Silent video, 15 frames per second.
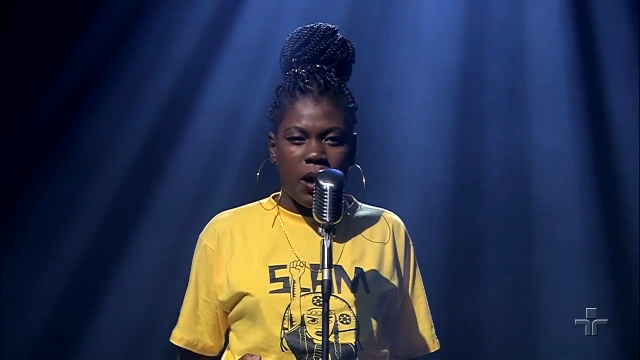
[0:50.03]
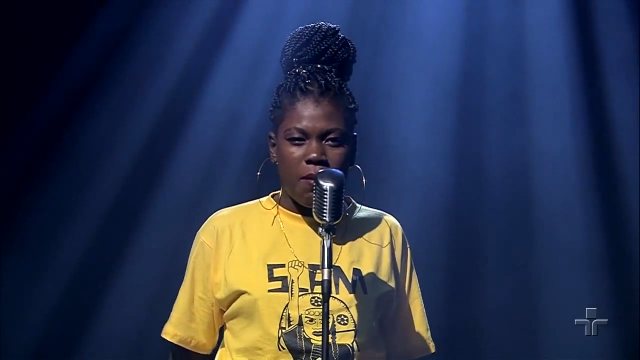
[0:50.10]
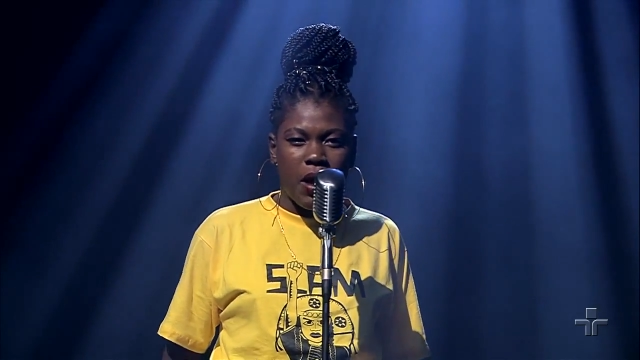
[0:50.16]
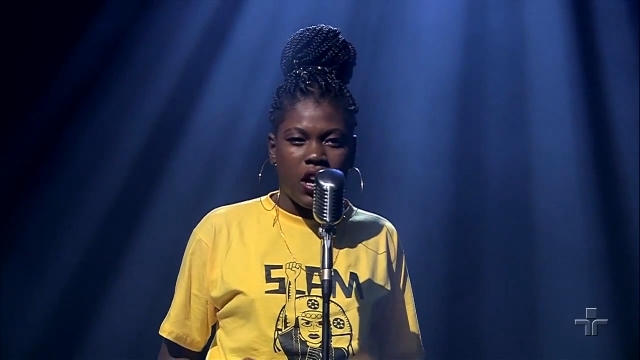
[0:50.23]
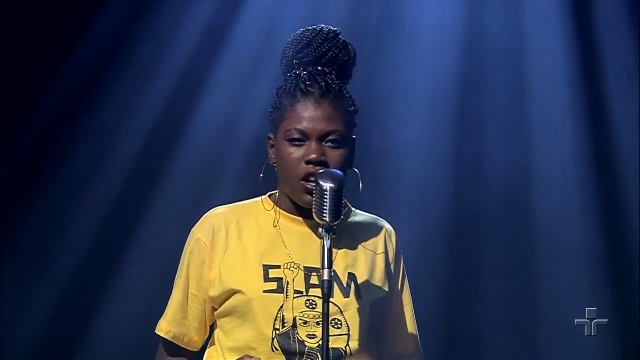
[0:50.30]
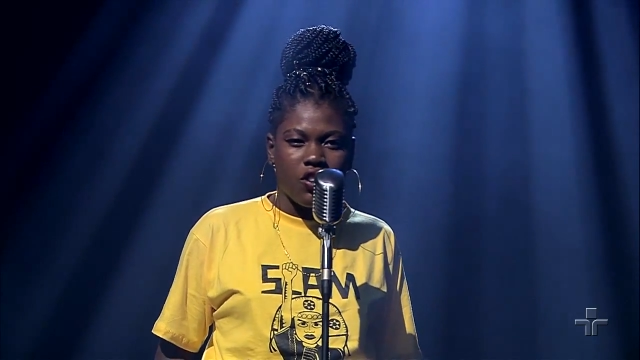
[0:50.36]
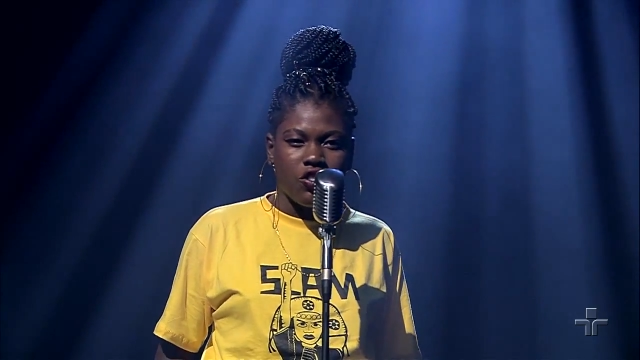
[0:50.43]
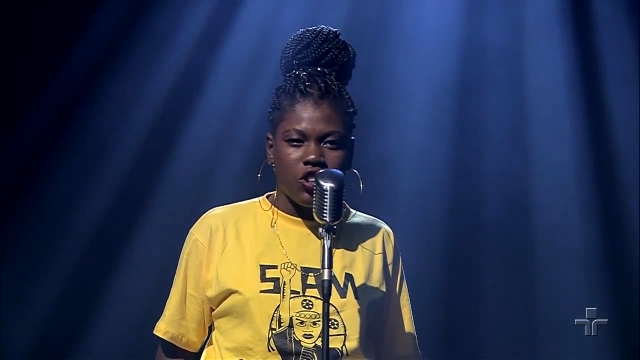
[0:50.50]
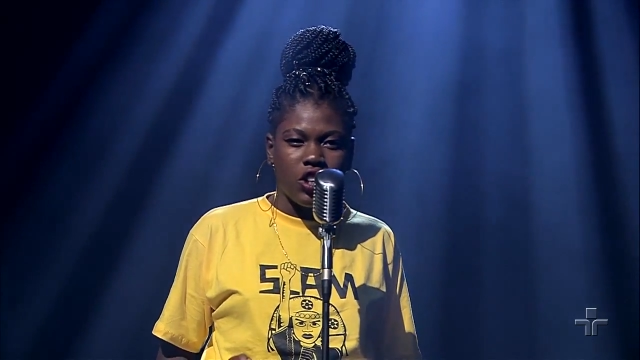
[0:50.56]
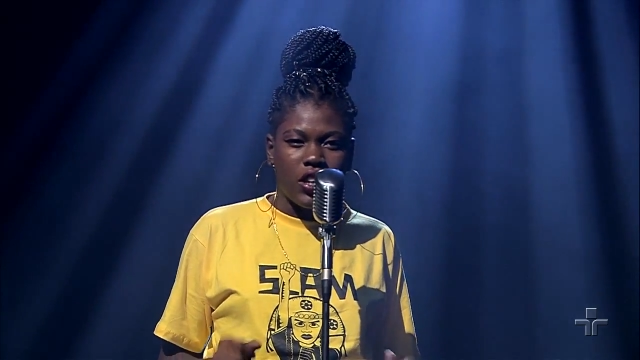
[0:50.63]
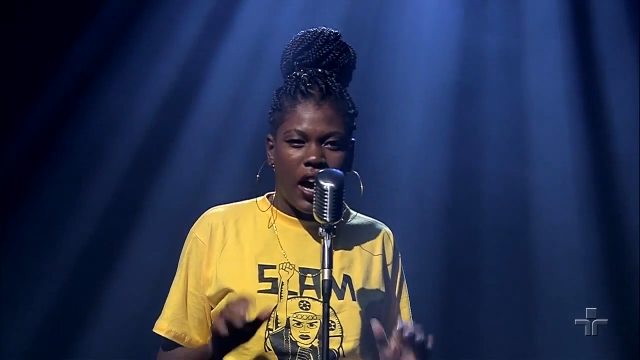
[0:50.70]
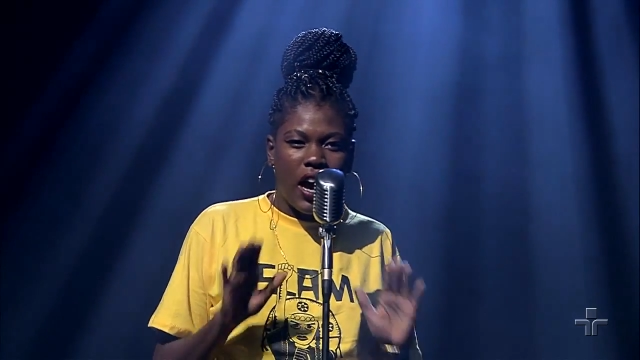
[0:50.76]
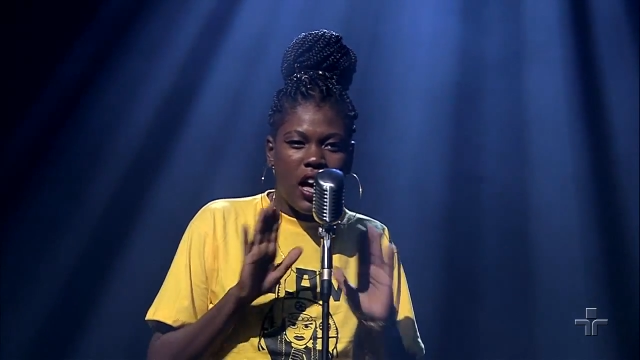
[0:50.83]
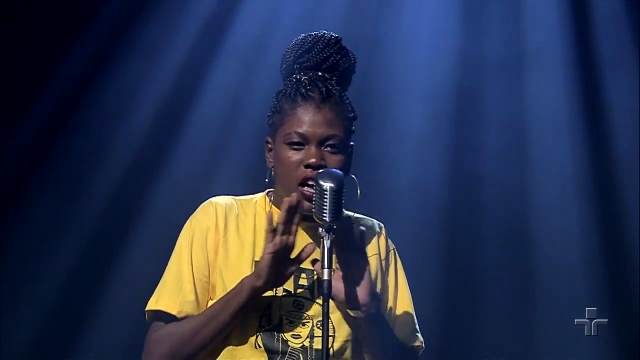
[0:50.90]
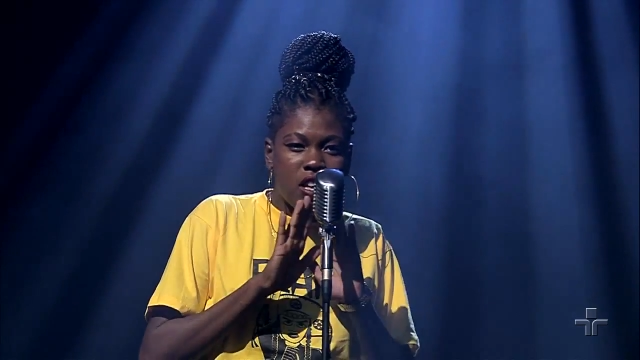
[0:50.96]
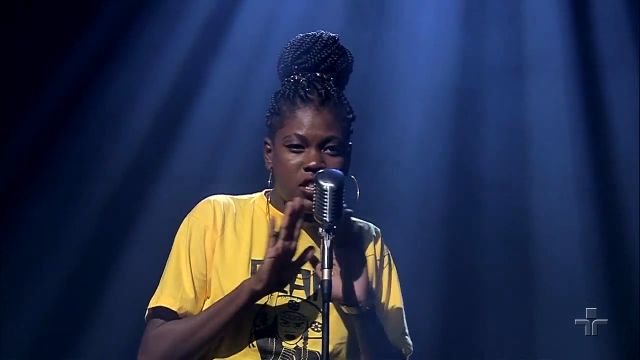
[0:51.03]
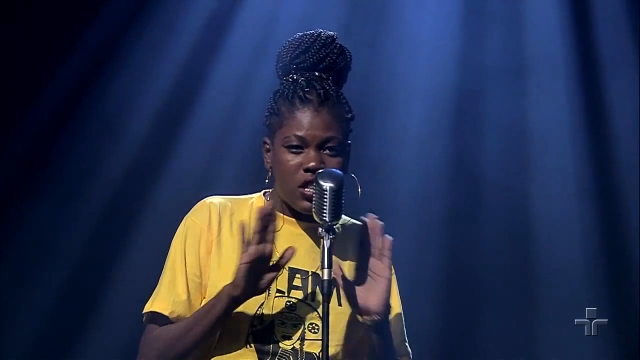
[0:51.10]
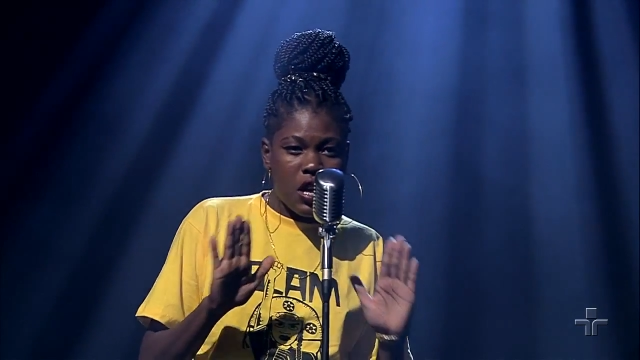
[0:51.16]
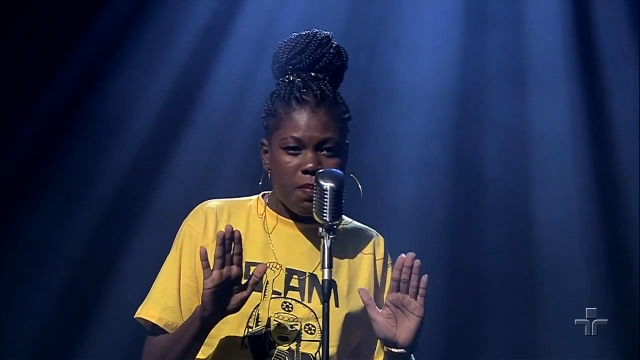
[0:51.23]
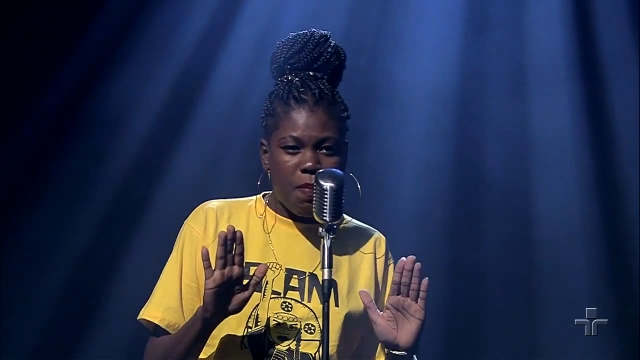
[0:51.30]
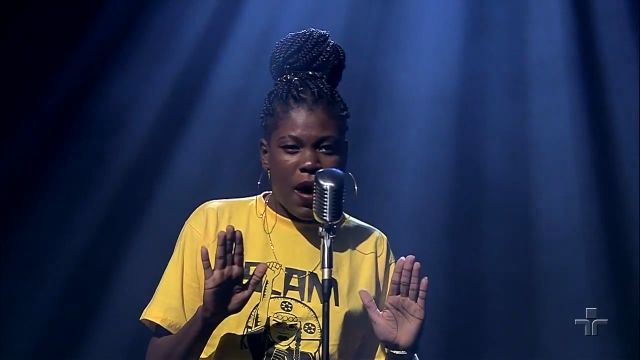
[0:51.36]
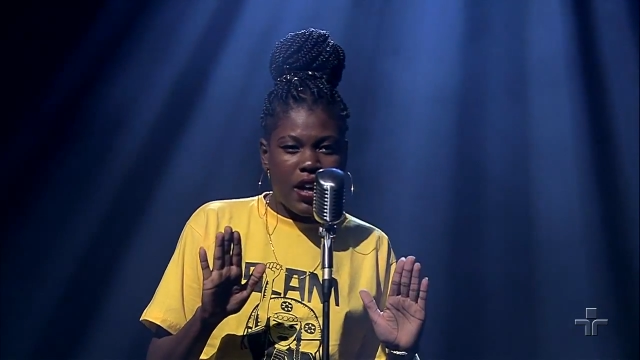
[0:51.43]
melanina.
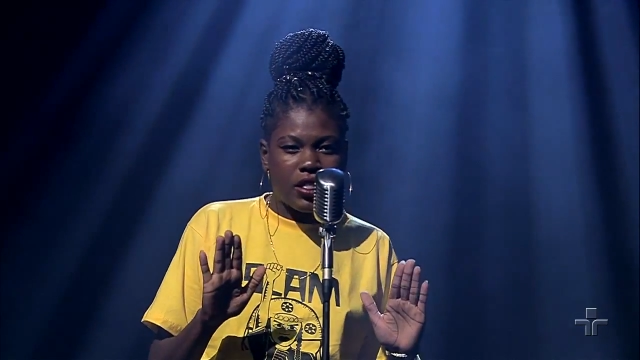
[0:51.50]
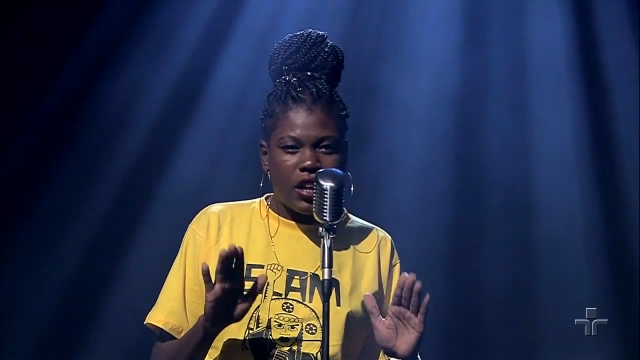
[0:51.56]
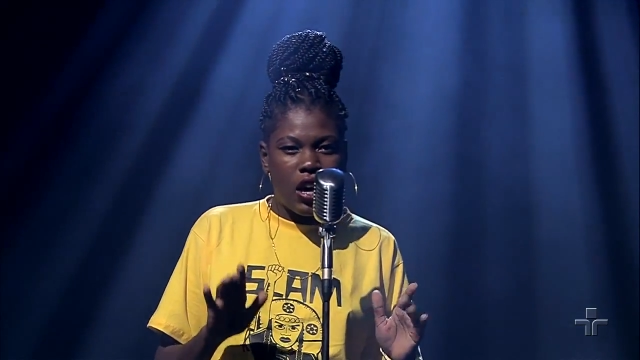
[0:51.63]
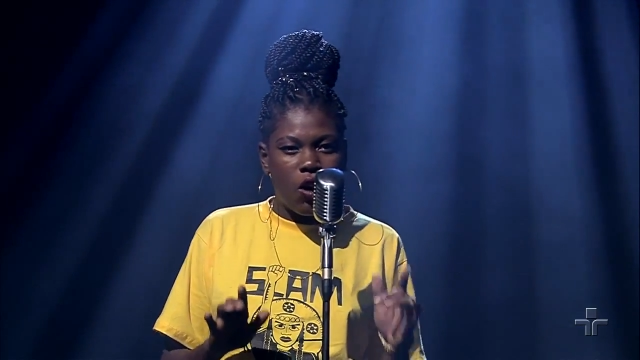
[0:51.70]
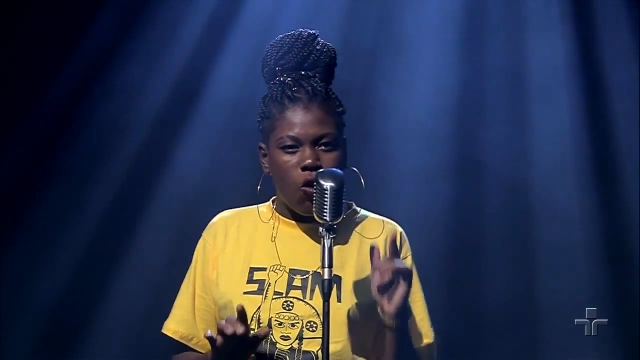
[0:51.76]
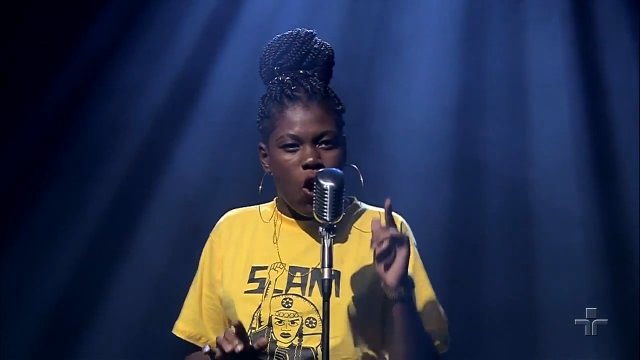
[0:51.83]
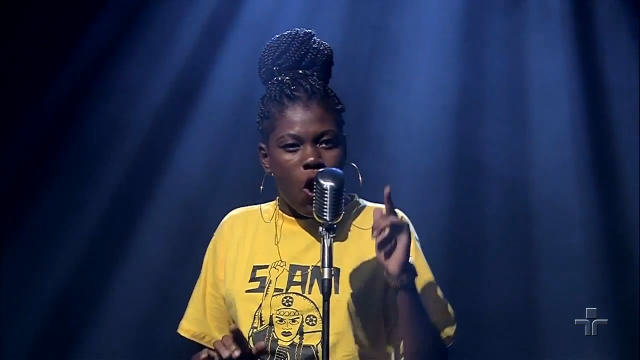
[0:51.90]
Sem perdão,